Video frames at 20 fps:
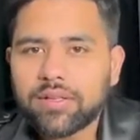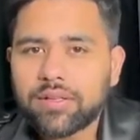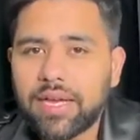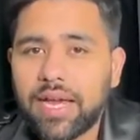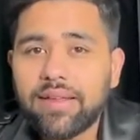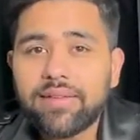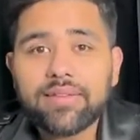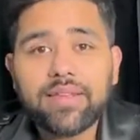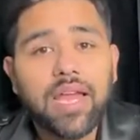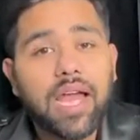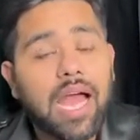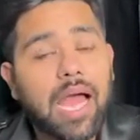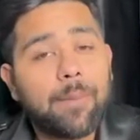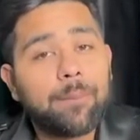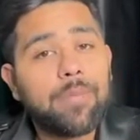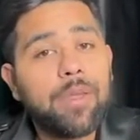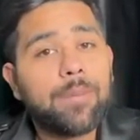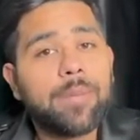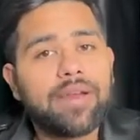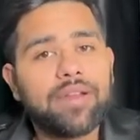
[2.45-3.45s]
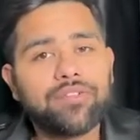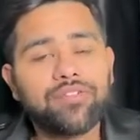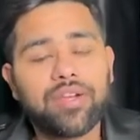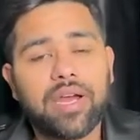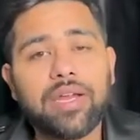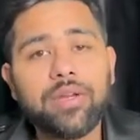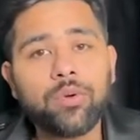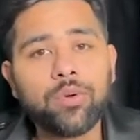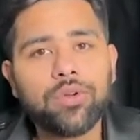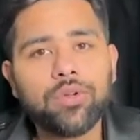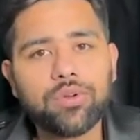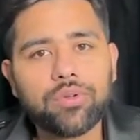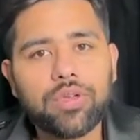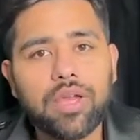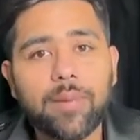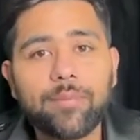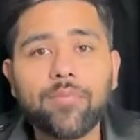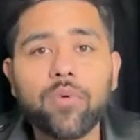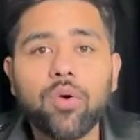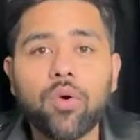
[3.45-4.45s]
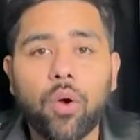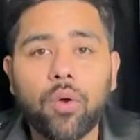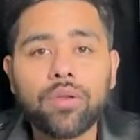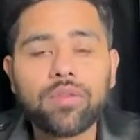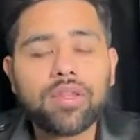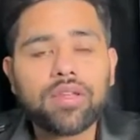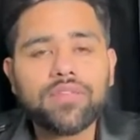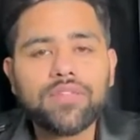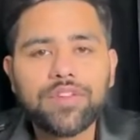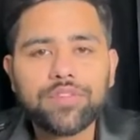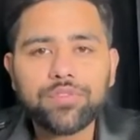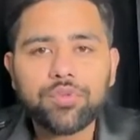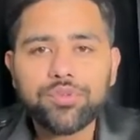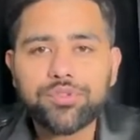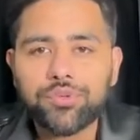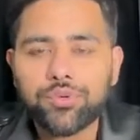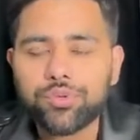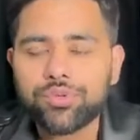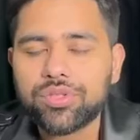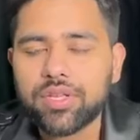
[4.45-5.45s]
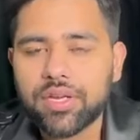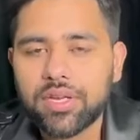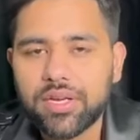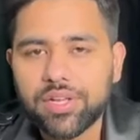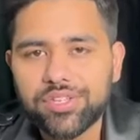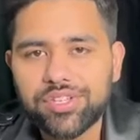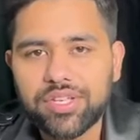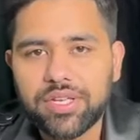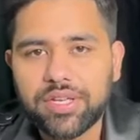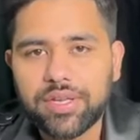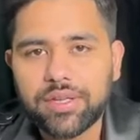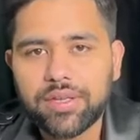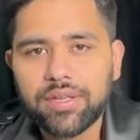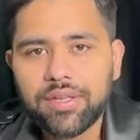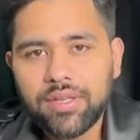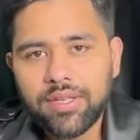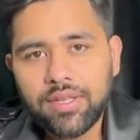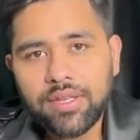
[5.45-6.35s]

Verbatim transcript: गाइस क्या आप भी परेशान हो रहे हो कि आपको कौन सा फेस वॉश यूज करना चाहिए